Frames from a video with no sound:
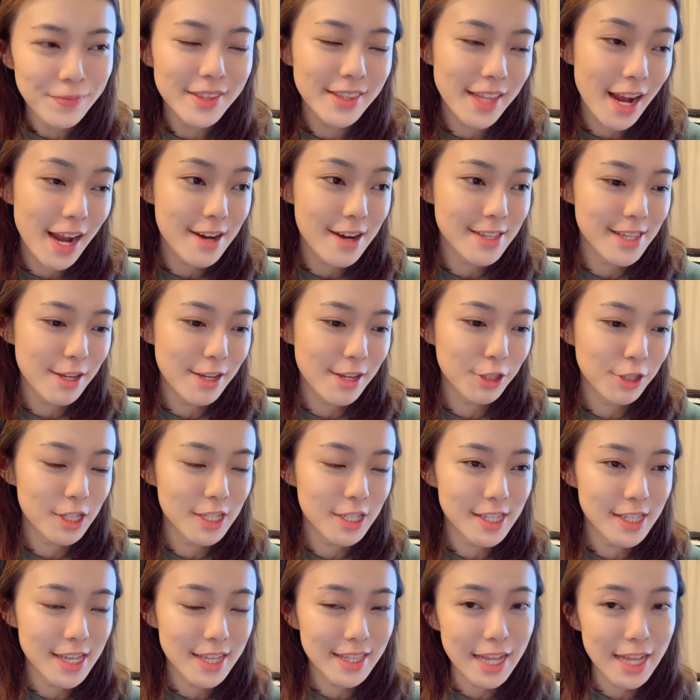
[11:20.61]
第二间是一
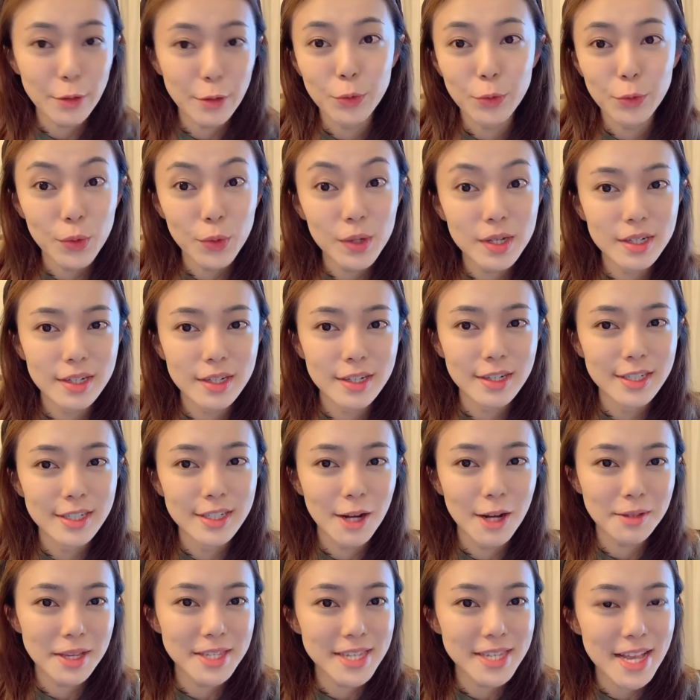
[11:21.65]
间男女混合，然
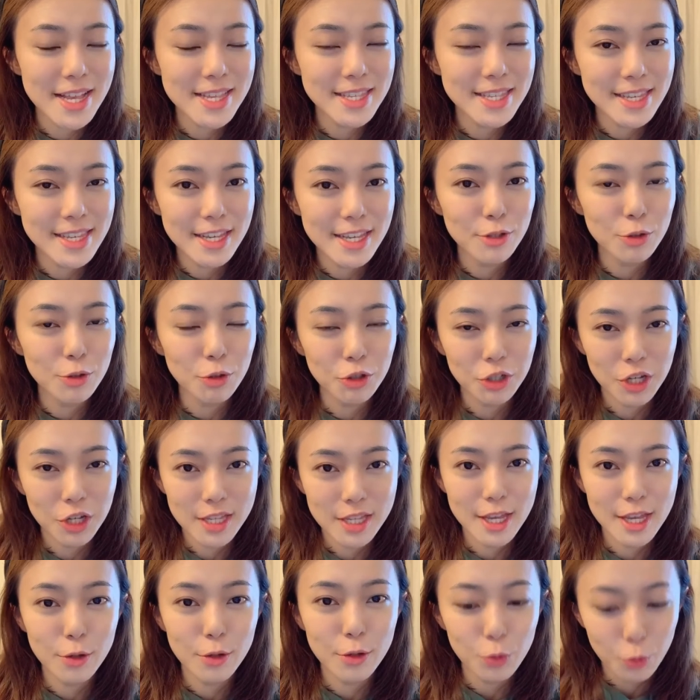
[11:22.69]
后第三间就是一
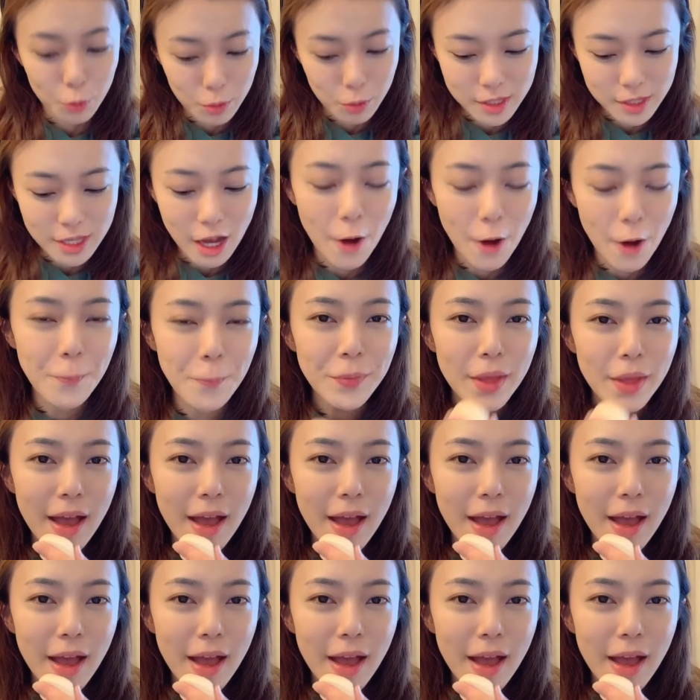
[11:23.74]
间女校。